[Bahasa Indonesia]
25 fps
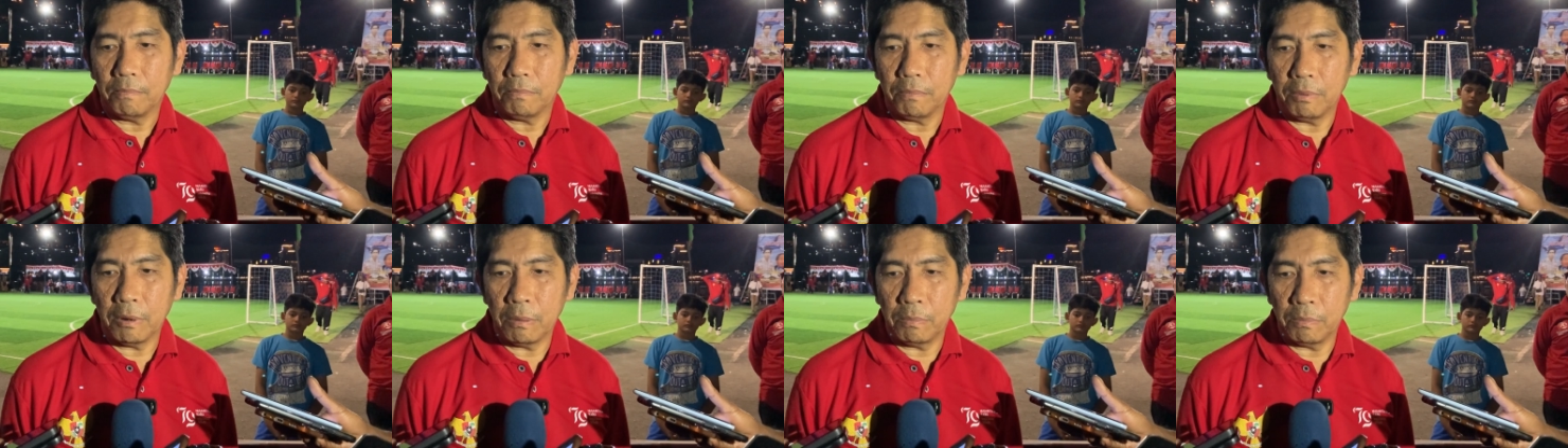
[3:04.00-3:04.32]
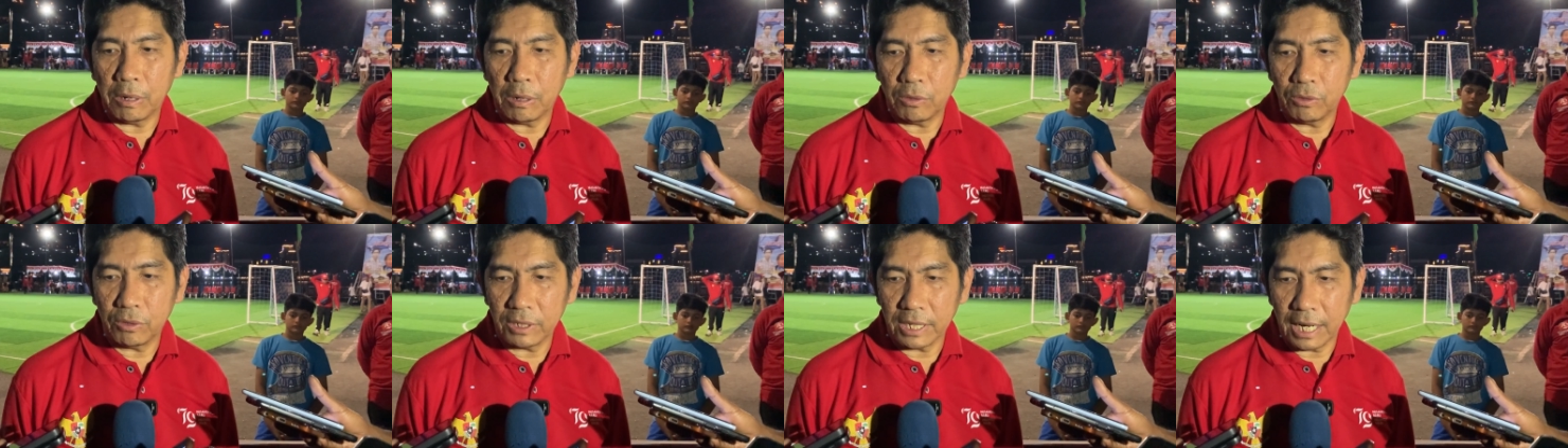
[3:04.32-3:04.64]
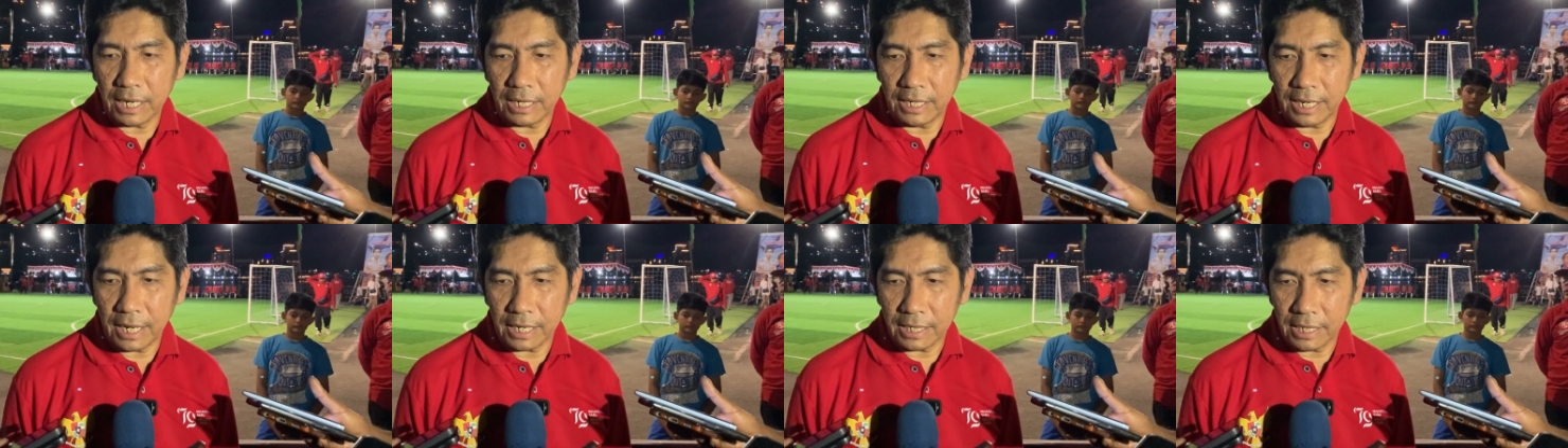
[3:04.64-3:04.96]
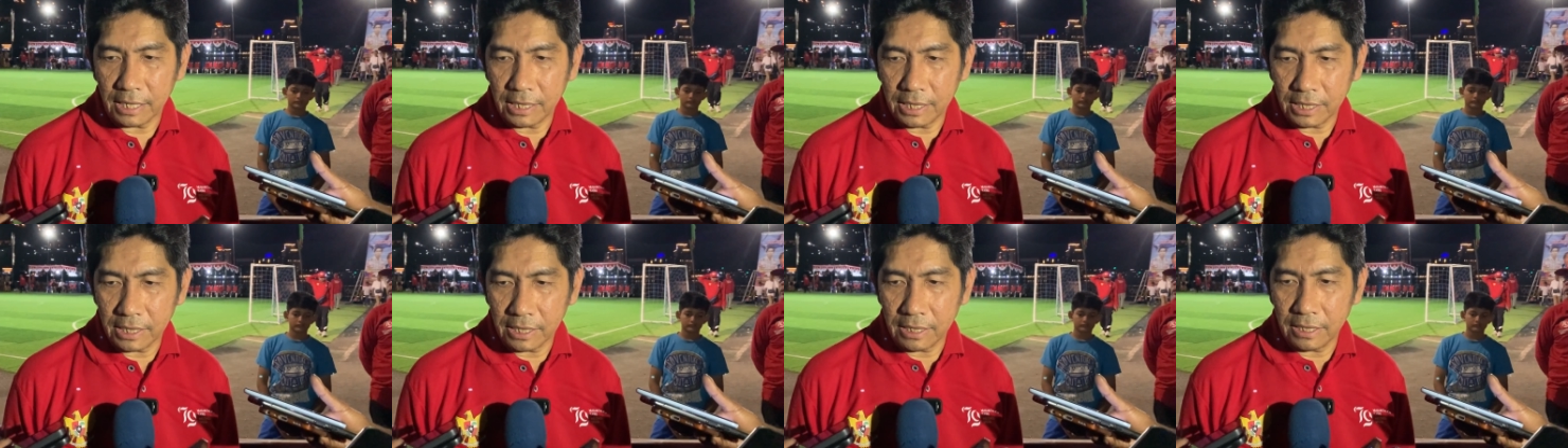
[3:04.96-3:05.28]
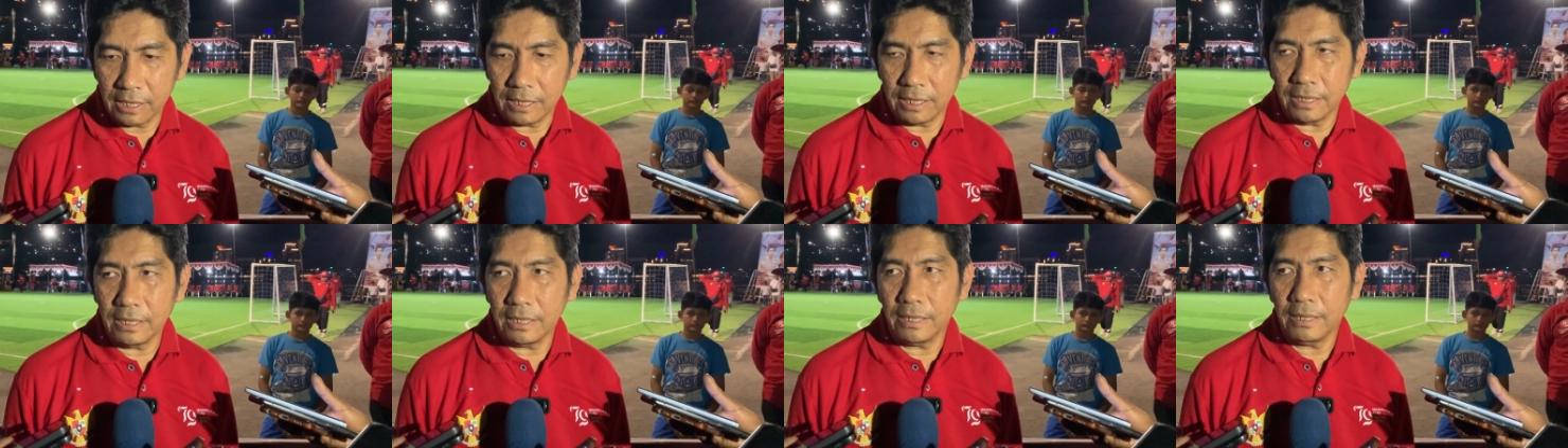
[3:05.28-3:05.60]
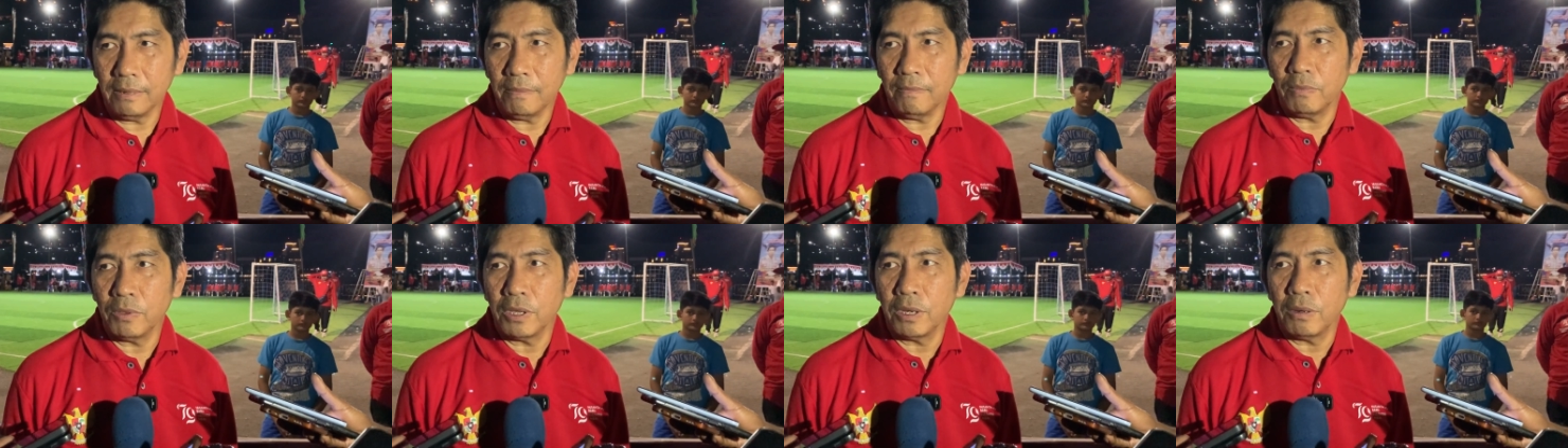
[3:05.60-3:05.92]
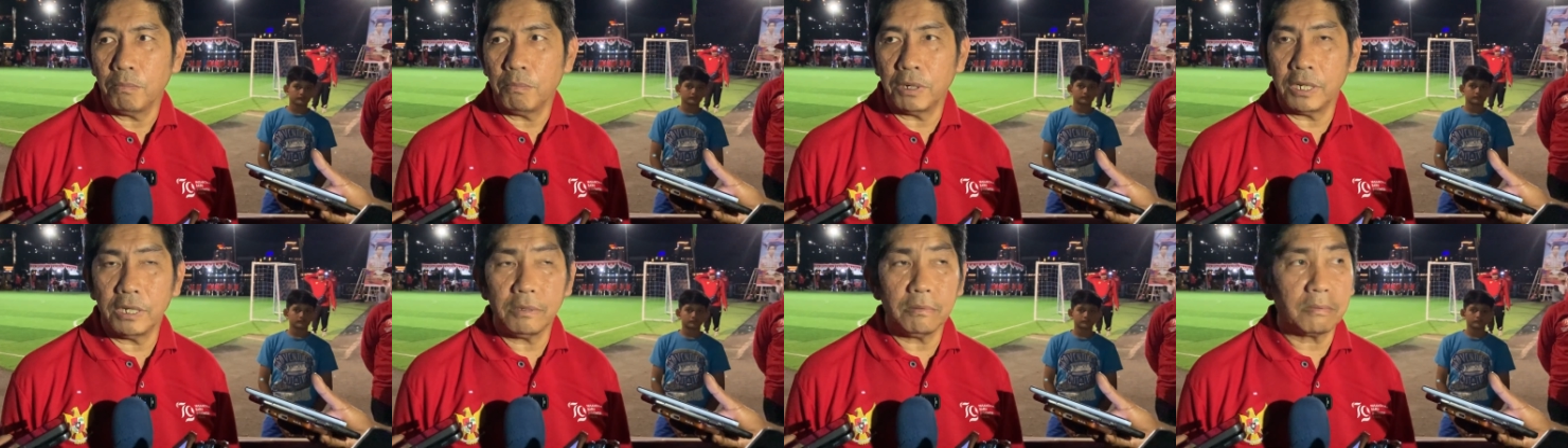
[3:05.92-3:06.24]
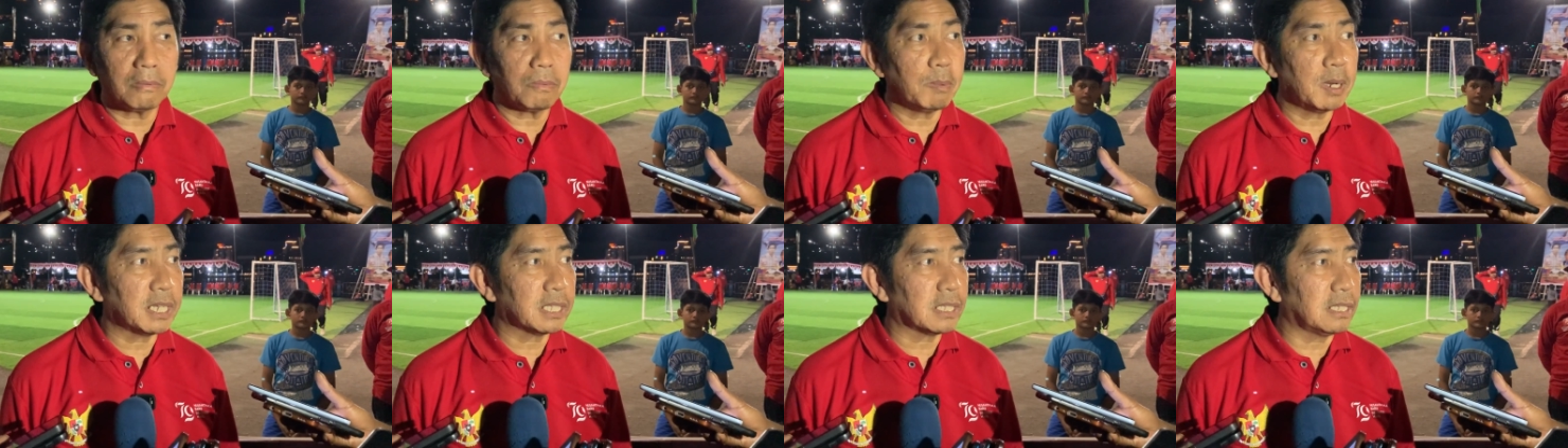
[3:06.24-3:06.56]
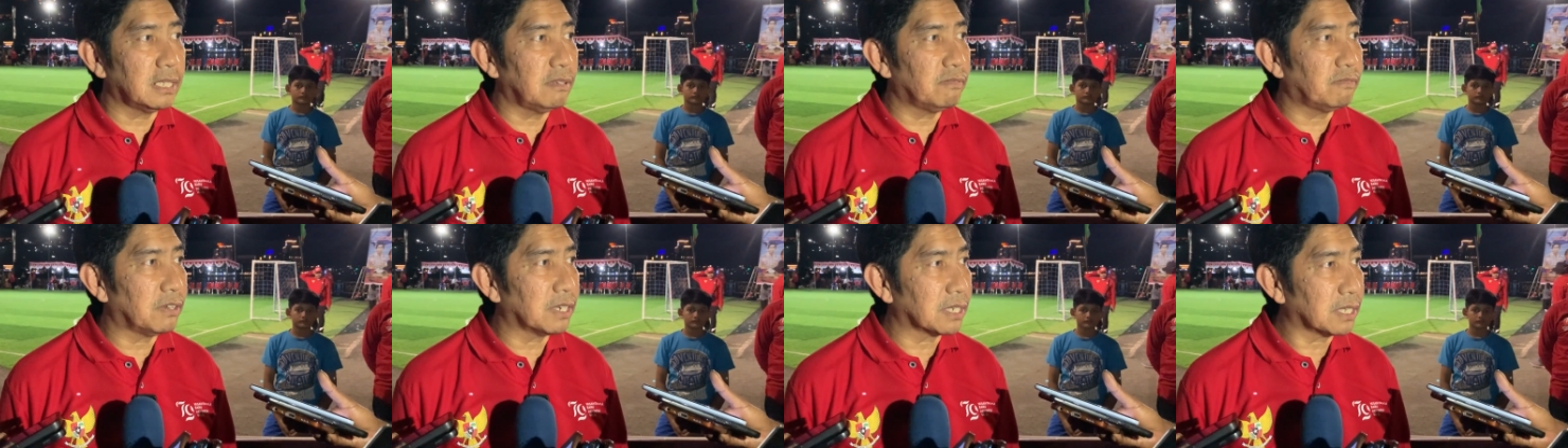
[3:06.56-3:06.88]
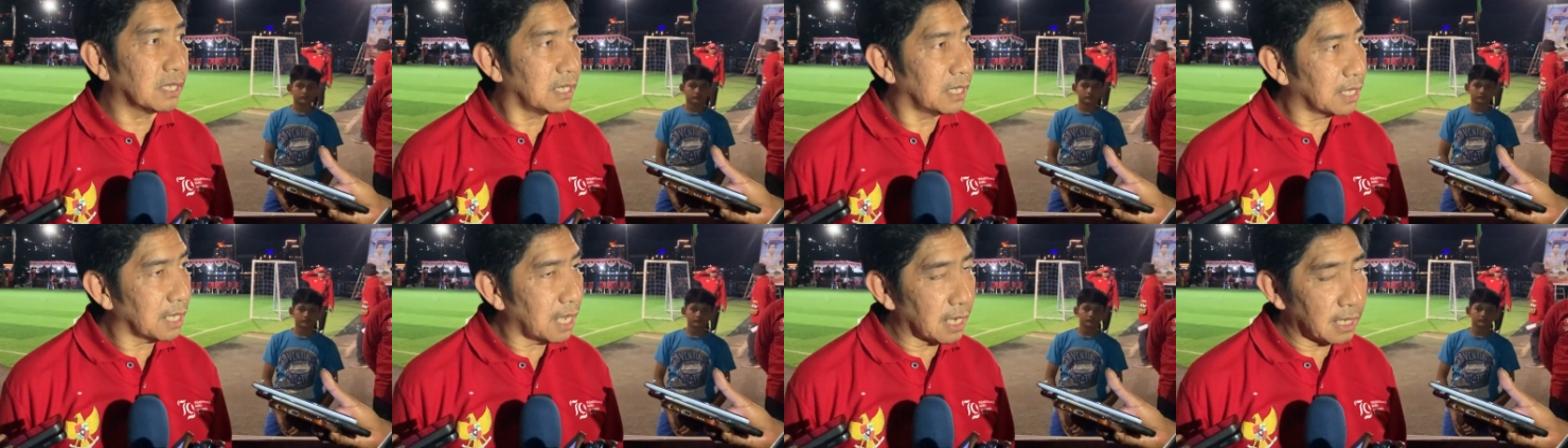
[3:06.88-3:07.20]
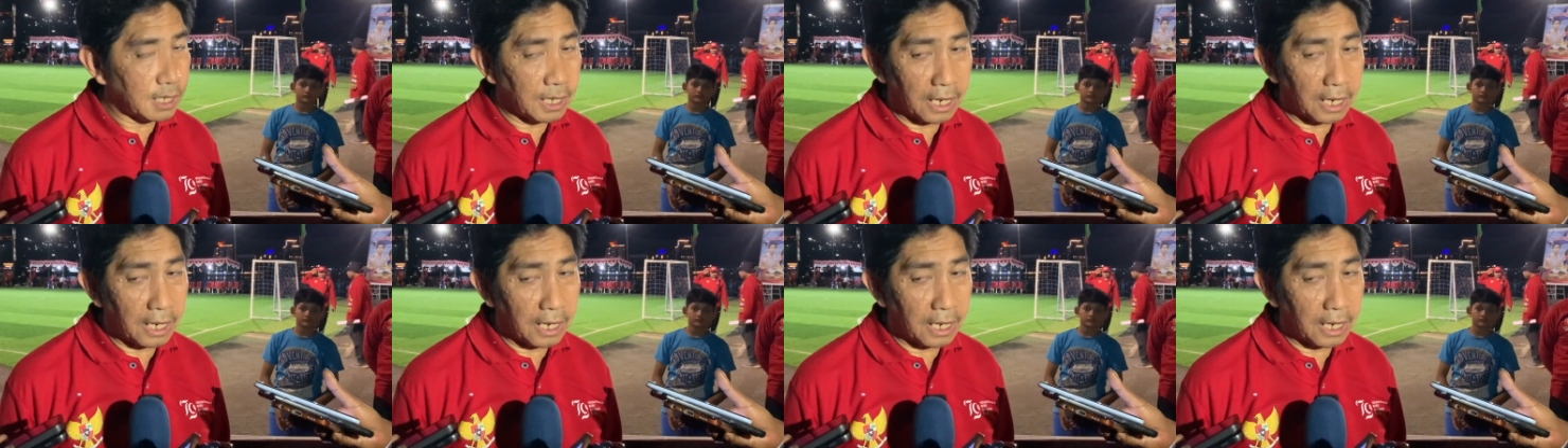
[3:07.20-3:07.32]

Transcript: pembangunan yang ada di sini, menikmati fasilitas